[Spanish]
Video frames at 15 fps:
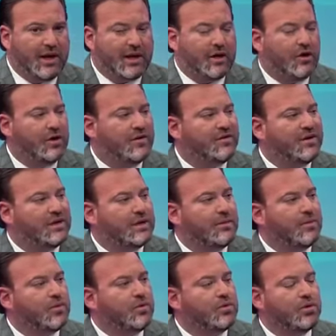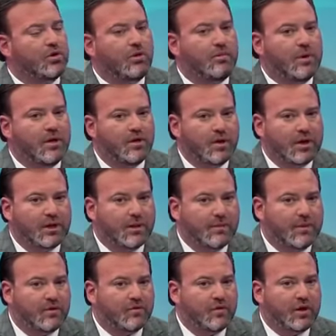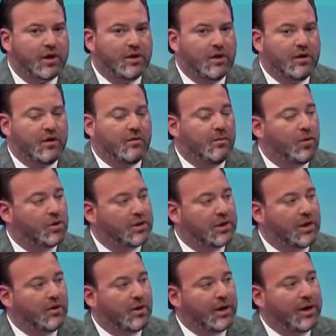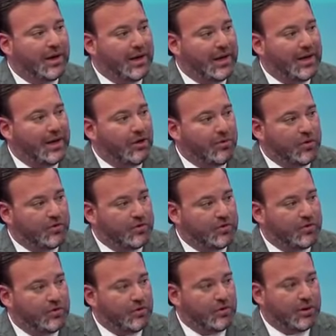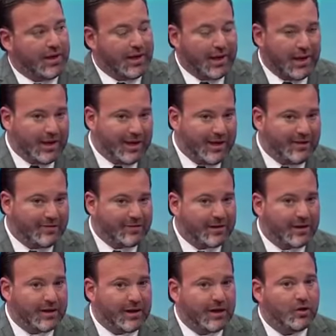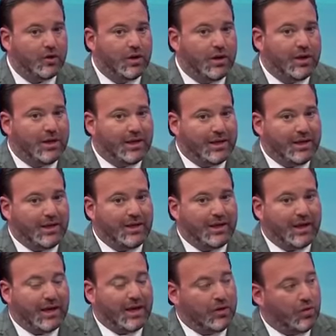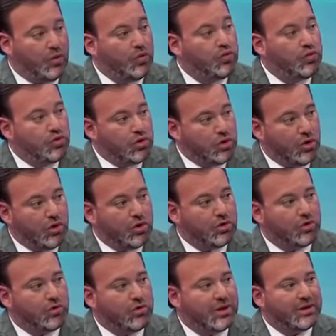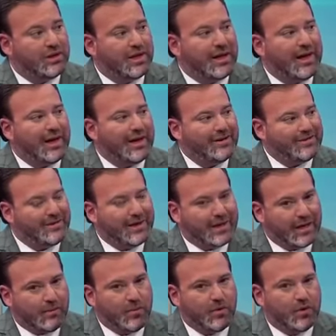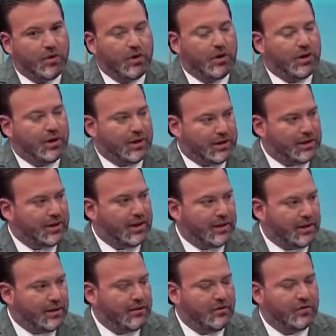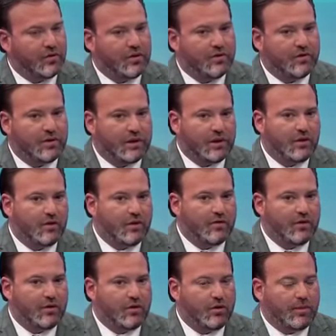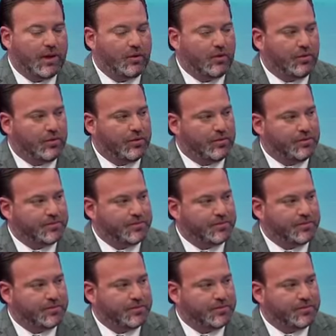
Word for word: alrededor de 7.2 millones de personas votaron en la oposición, en el extranjero y en un no contundente a este cambio que está solicitando el señor Maduro.